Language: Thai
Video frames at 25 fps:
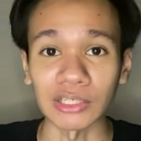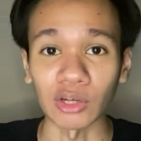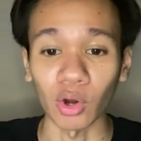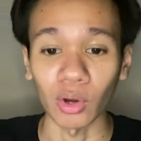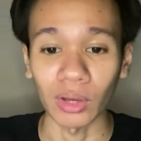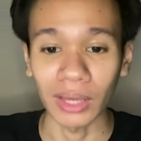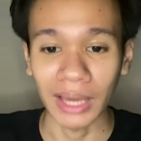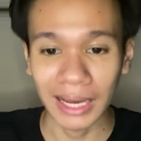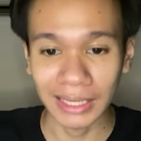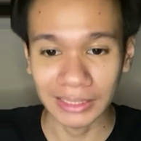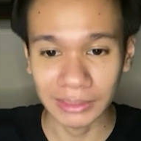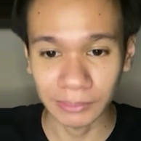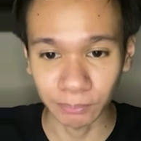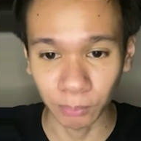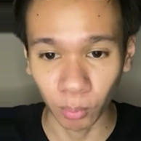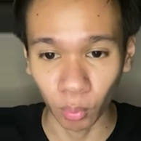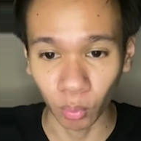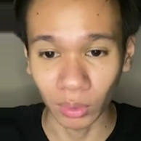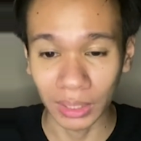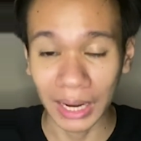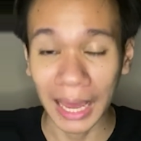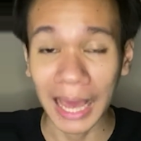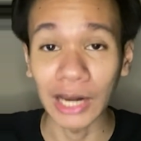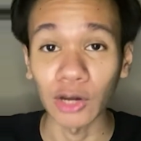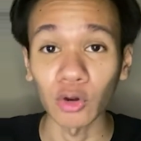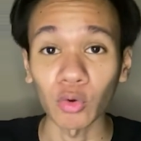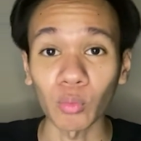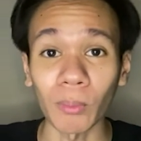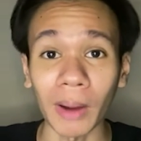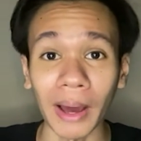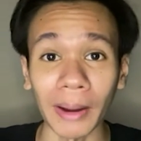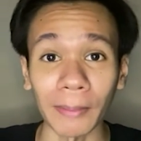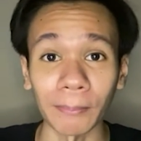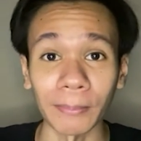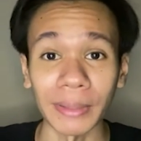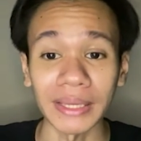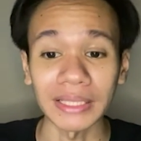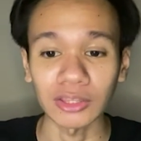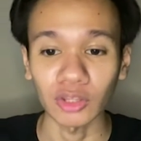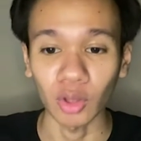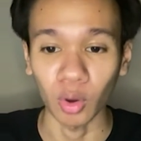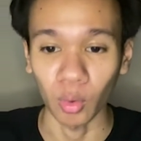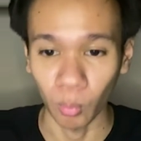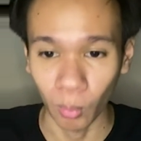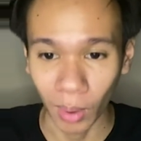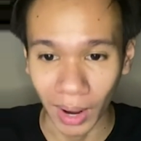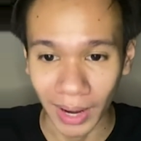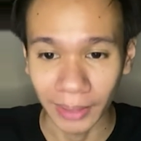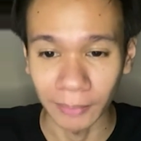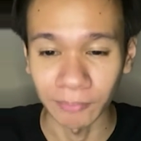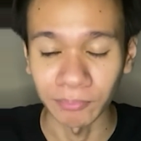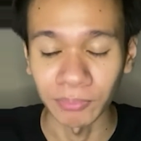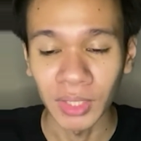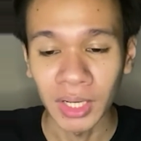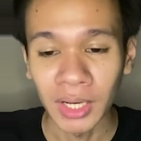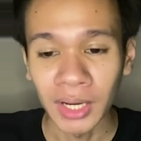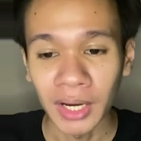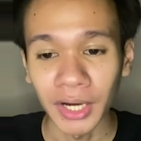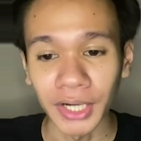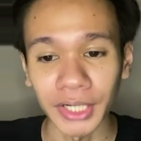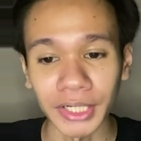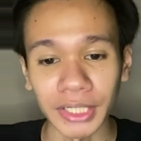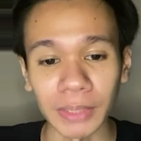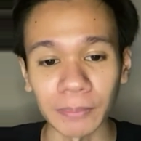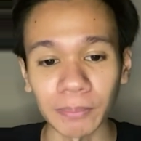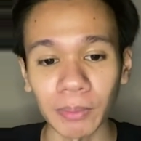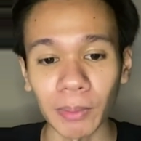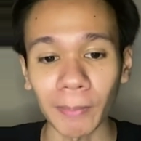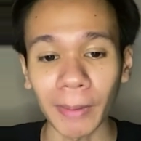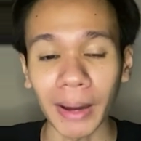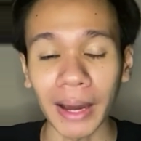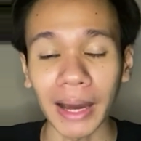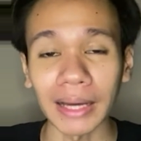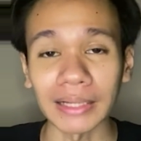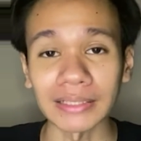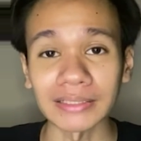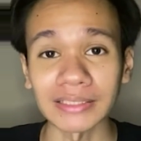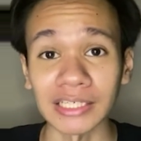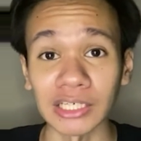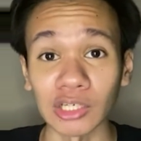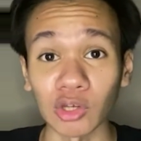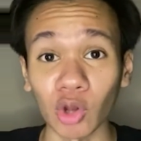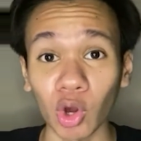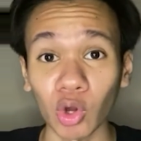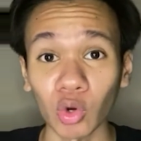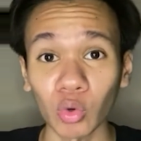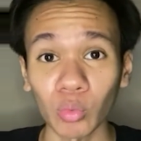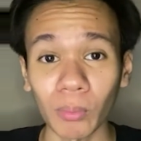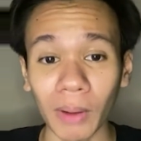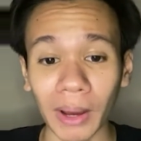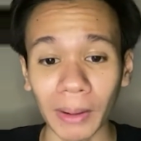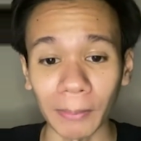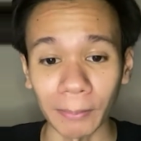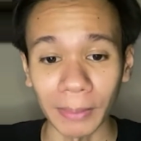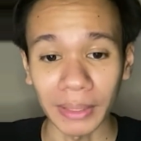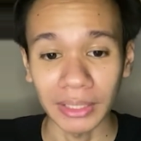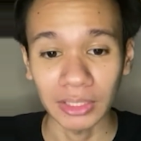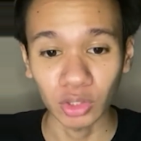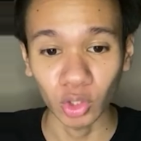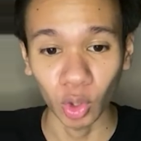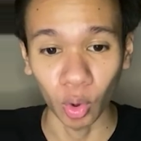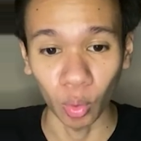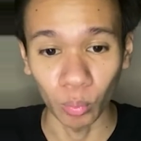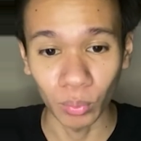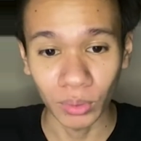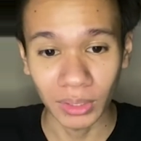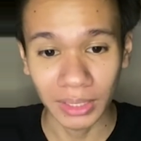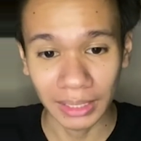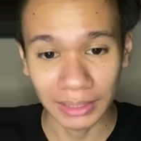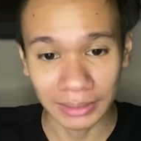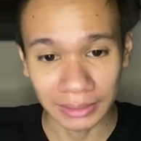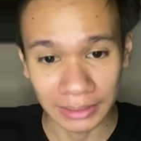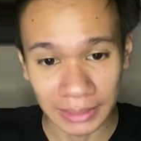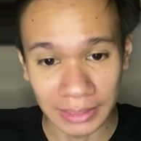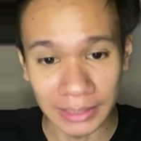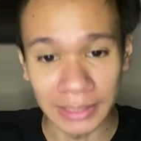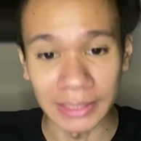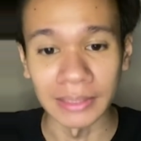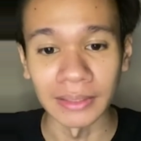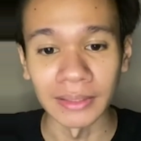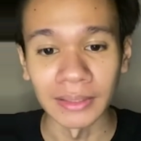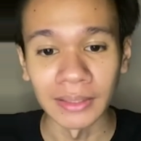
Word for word: 3,456 ล้านลูกบาศก์เมตรต่อวันหรือประมาณ400ลูกบาศก์เมตรต่อวินาที